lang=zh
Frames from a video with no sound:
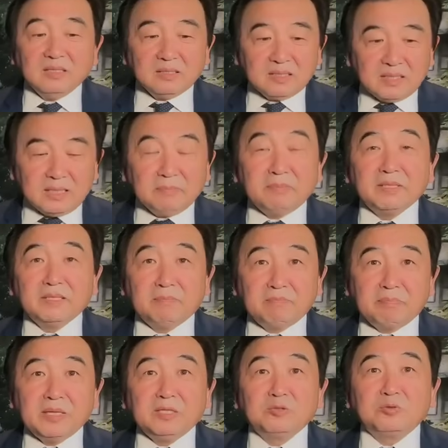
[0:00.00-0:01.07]
基本的
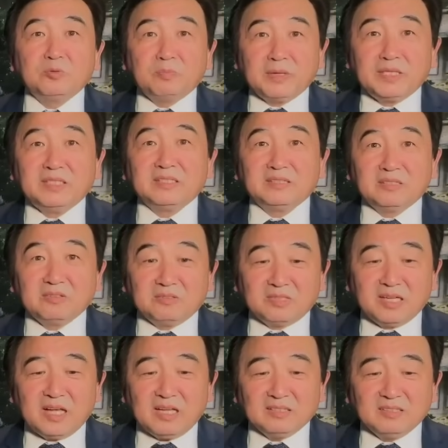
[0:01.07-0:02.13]
背书背景就是
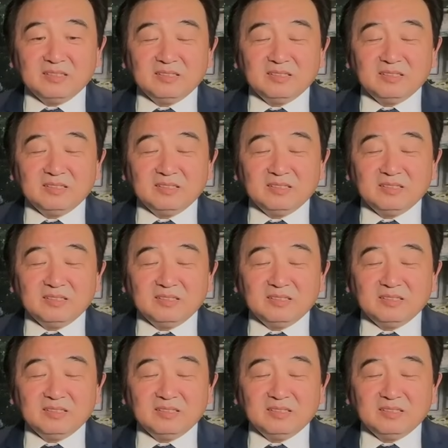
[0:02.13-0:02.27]
这样。